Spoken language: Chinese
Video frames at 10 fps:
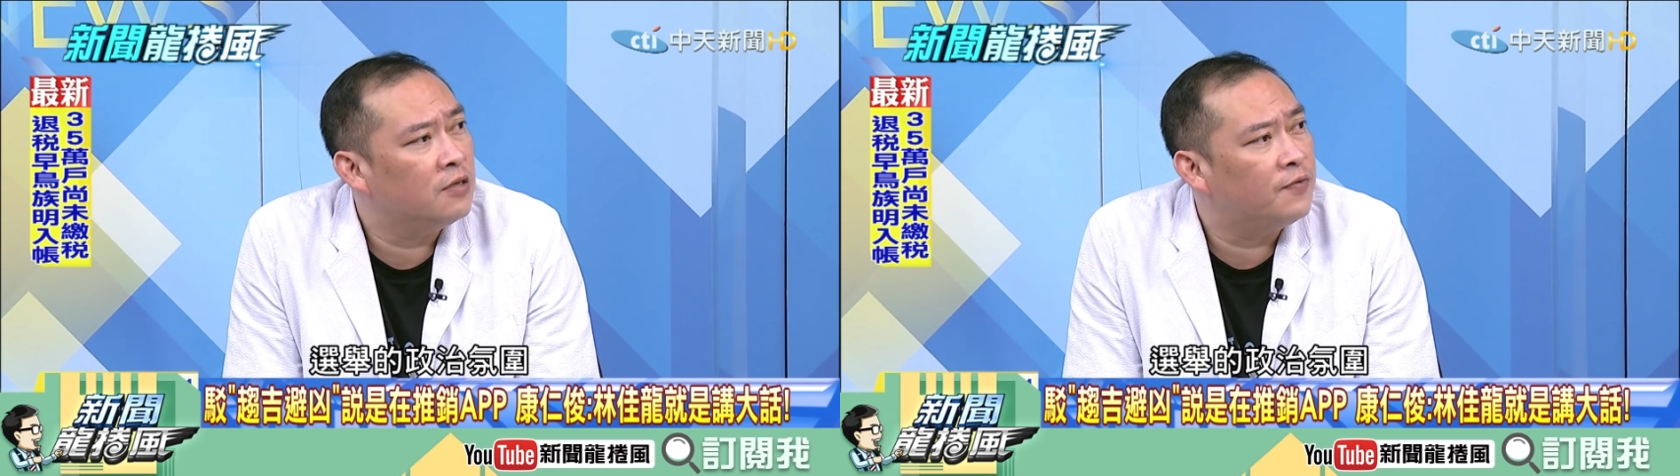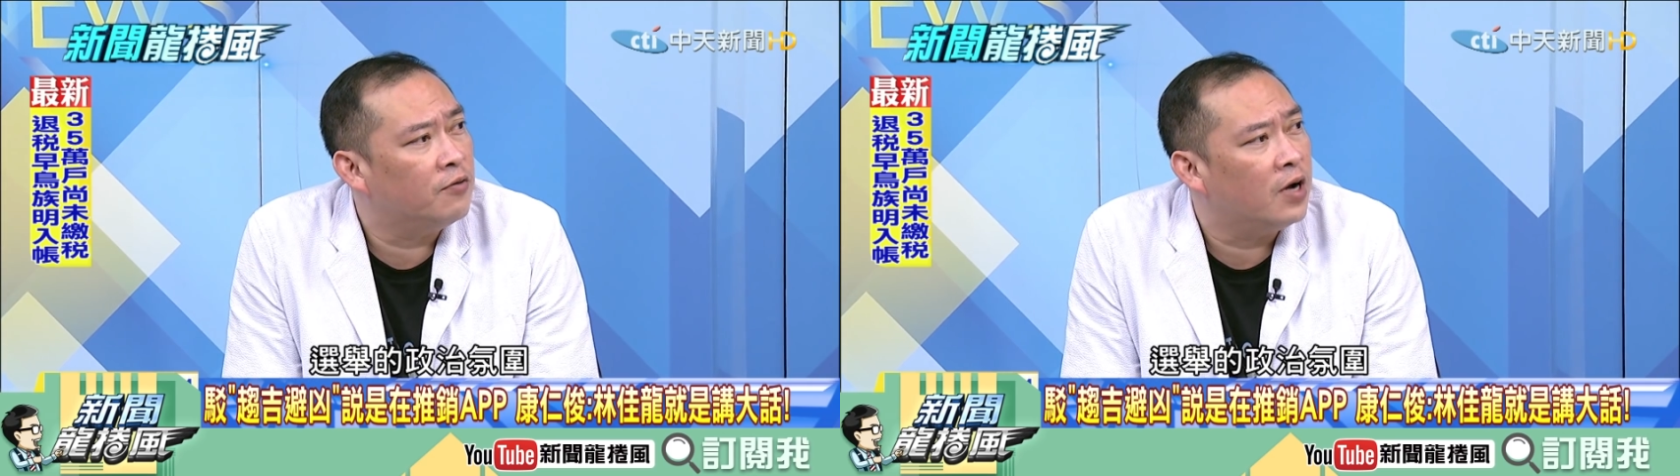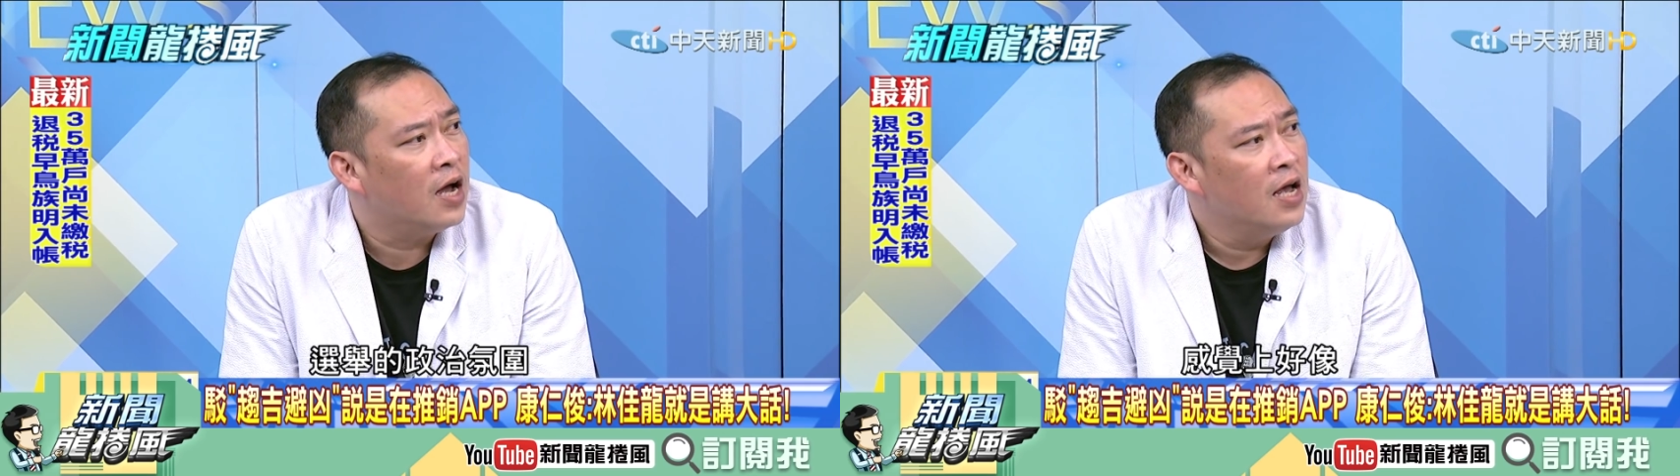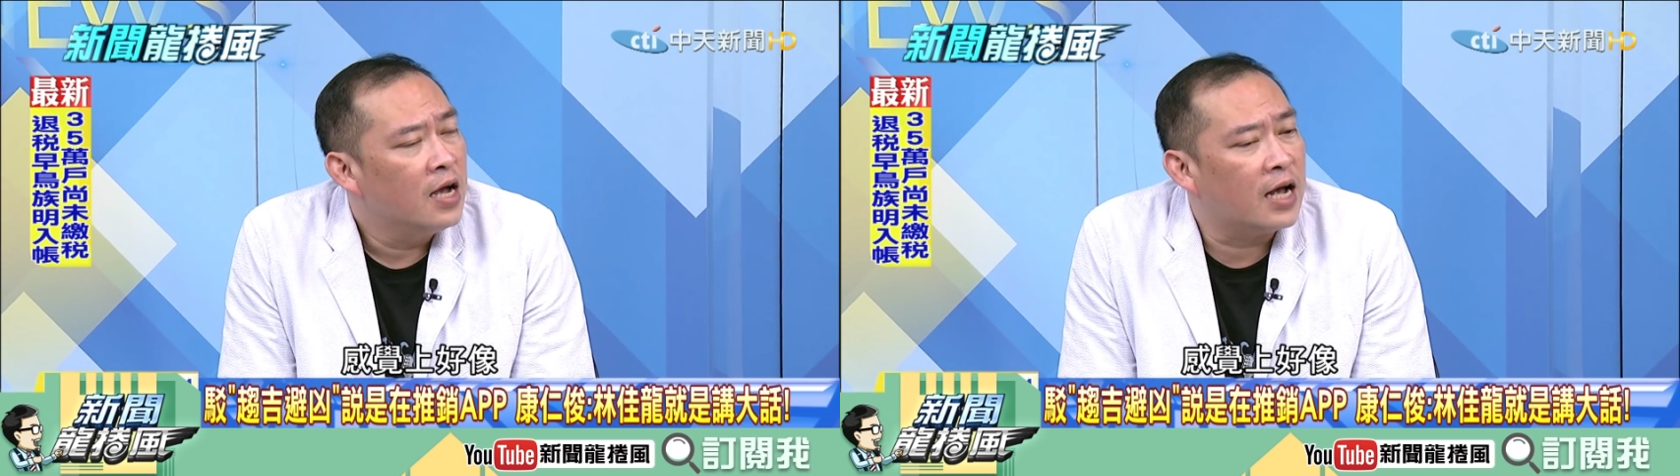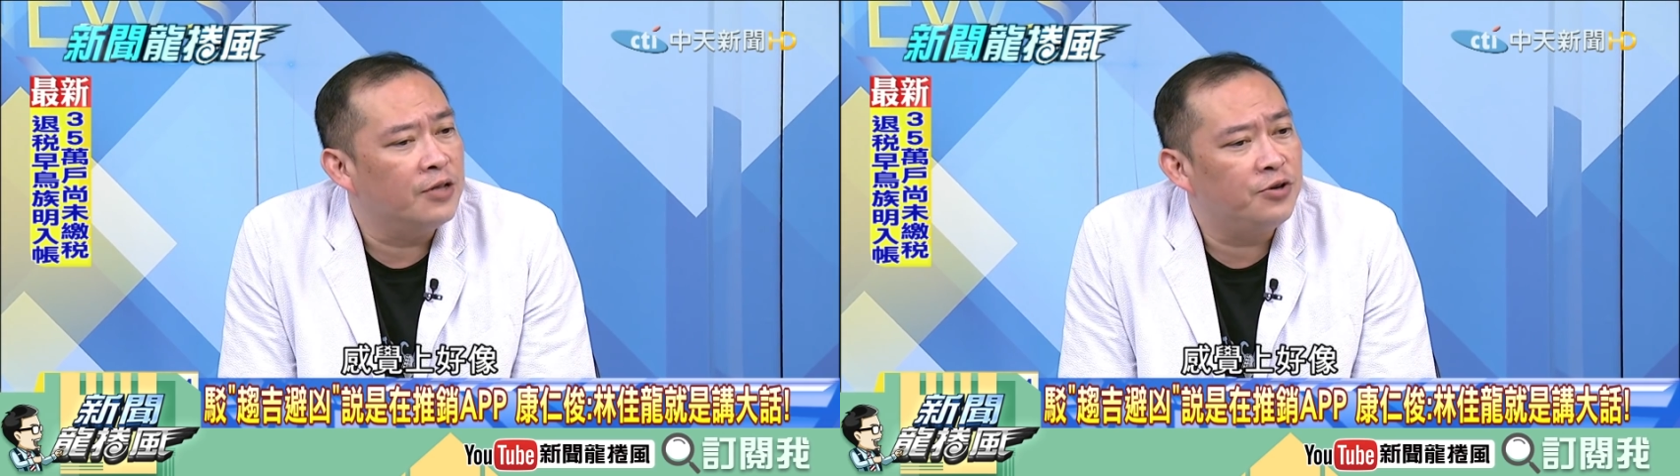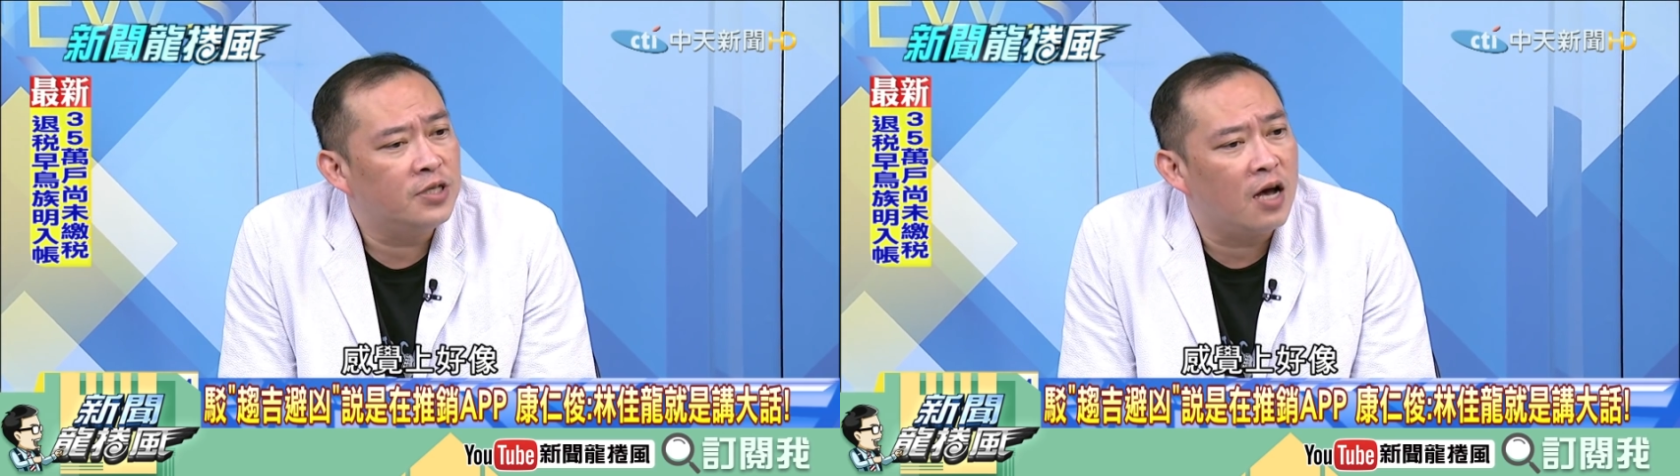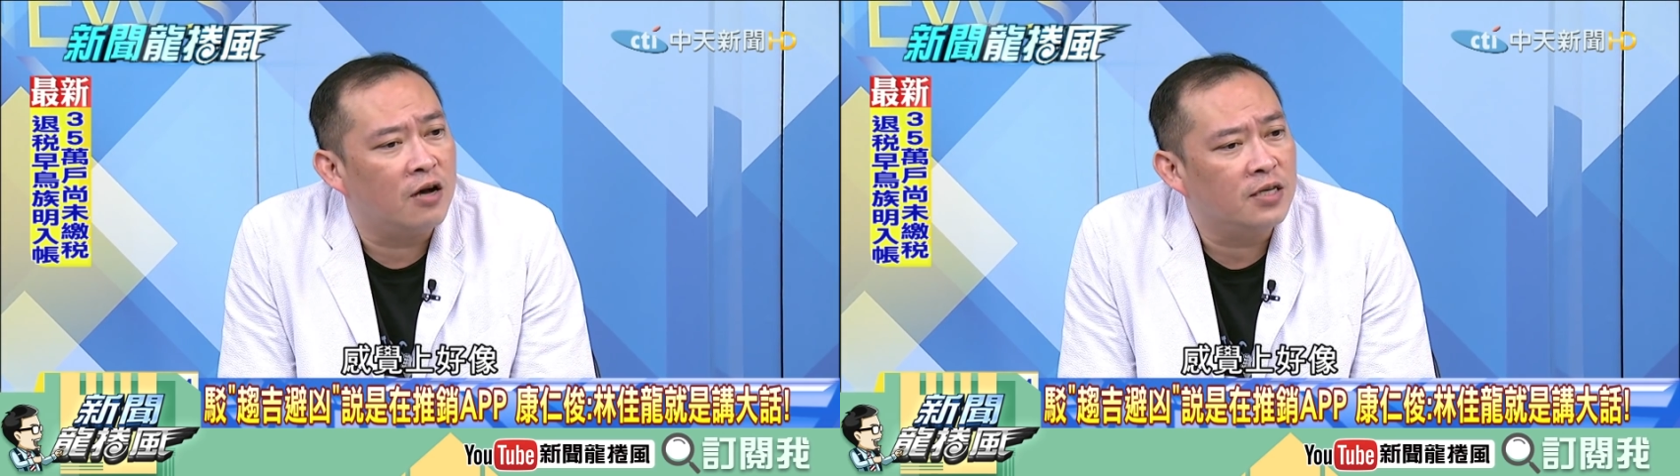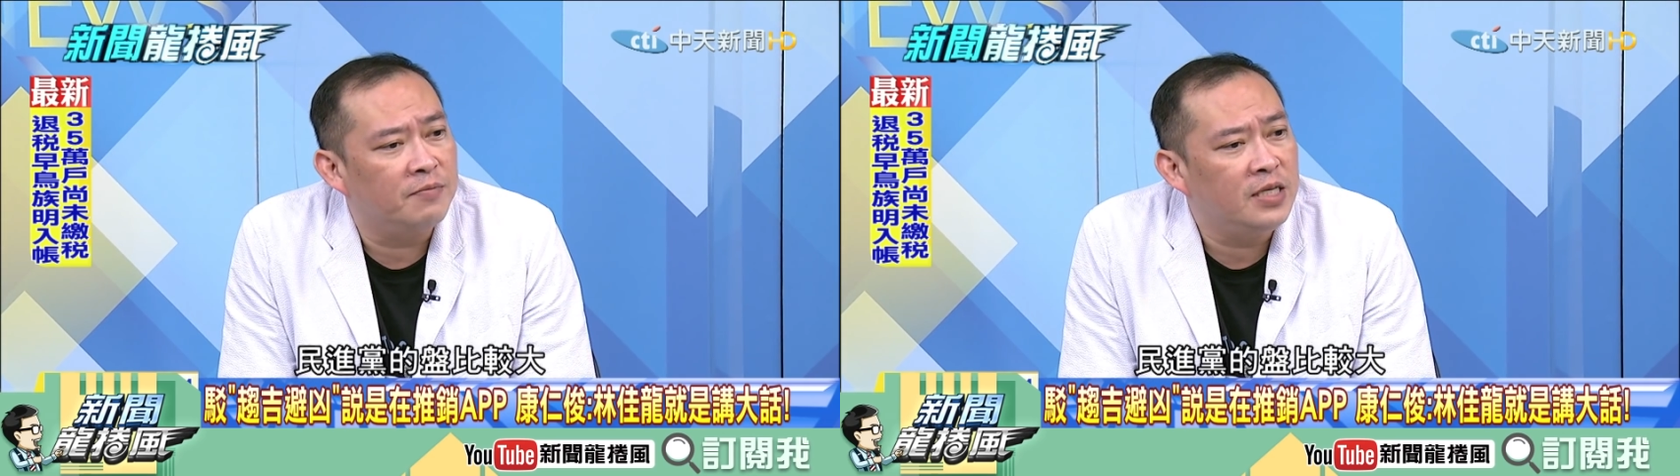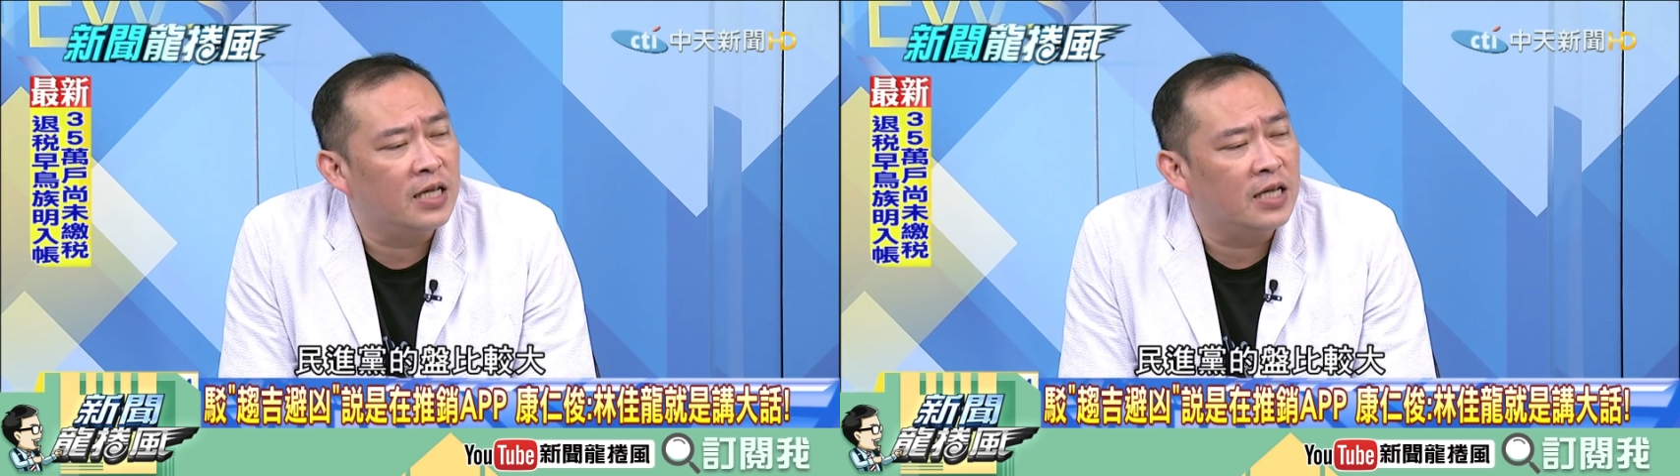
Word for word: 治氛围啊，感觉上好像